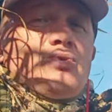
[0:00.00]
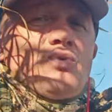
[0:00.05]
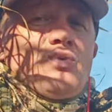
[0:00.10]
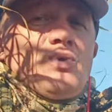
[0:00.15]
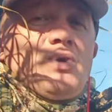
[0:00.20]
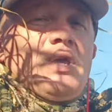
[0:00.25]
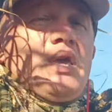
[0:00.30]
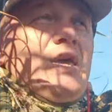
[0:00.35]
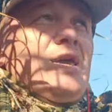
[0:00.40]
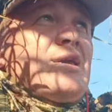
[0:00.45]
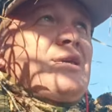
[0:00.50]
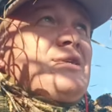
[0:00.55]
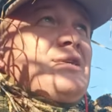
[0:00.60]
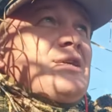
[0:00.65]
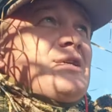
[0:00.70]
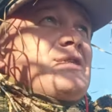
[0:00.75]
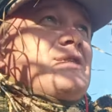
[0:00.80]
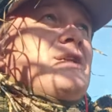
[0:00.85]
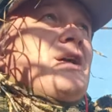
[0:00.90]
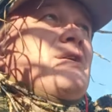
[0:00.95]
Ну,
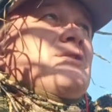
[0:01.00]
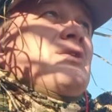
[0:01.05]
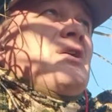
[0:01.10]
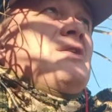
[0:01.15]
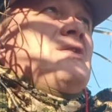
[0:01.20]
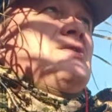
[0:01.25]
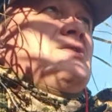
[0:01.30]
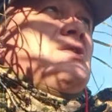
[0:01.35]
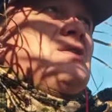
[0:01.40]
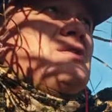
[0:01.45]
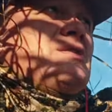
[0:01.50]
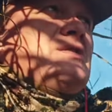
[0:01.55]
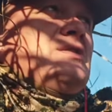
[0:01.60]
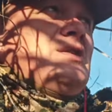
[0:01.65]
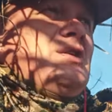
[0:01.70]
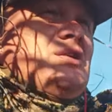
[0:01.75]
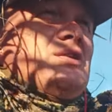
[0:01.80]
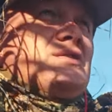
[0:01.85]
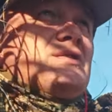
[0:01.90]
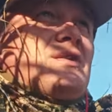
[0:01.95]
если она летит
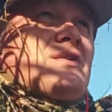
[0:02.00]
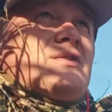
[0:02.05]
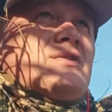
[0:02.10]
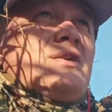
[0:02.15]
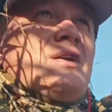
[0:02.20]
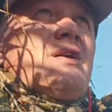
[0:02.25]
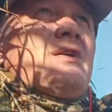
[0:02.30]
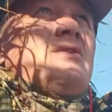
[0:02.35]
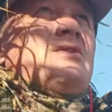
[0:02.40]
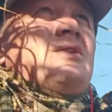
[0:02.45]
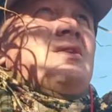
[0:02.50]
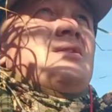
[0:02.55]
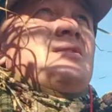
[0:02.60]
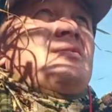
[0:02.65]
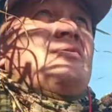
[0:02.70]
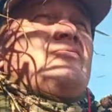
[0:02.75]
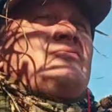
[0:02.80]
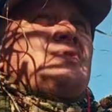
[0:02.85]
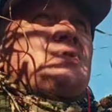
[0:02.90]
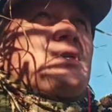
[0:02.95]
низко, да,
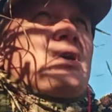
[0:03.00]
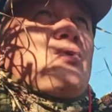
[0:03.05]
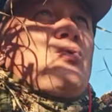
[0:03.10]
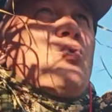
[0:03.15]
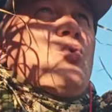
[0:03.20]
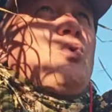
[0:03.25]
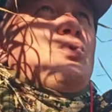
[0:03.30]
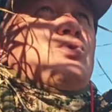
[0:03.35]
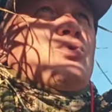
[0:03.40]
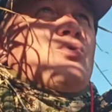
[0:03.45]
если высоко,